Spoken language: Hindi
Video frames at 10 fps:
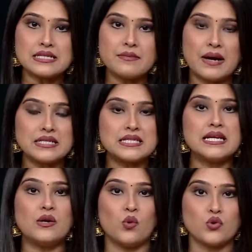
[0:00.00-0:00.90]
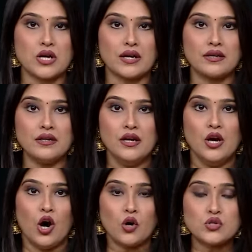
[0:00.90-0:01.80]
सीमाएं सील हो जाएंगी
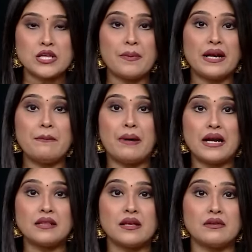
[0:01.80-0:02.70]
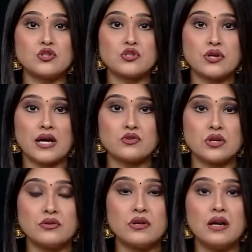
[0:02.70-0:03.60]
और उससे पहले भारत के रजिस्ट्रार
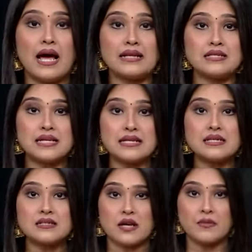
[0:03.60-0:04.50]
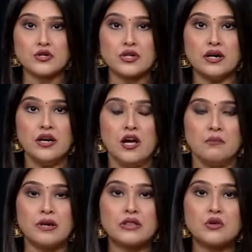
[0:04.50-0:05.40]
जनरल एंड सेंसस
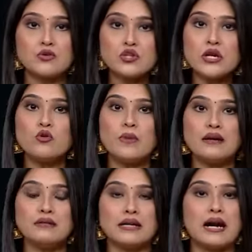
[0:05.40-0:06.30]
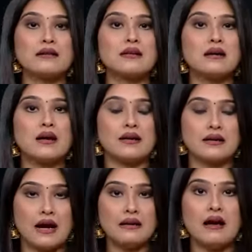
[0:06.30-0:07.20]
कमिश्नर मृत्युंजय कुमार नारायण का
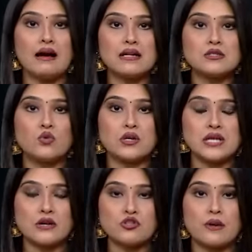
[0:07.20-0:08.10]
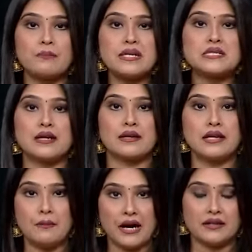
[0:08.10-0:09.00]
कार्यकाल अगस्त 2026 तक के
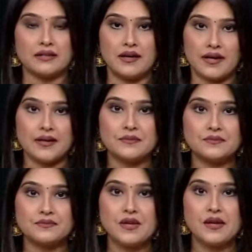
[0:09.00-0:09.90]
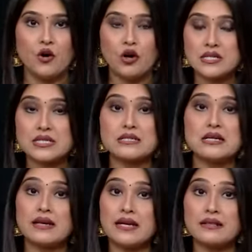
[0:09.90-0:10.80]
लिए बढ़ा दिया गया और इससे
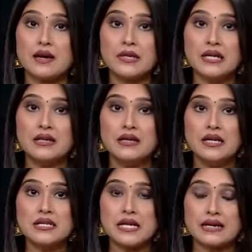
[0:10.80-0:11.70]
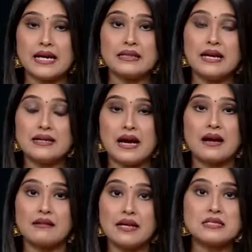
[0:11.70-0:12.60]
संकेत क्या मिले संकेत ये कि
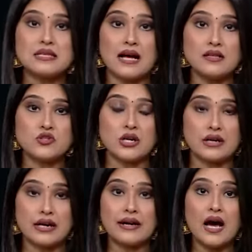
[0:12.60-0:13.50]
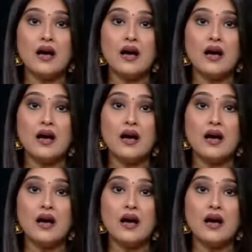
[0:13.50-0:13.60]
अगले साल जनगणना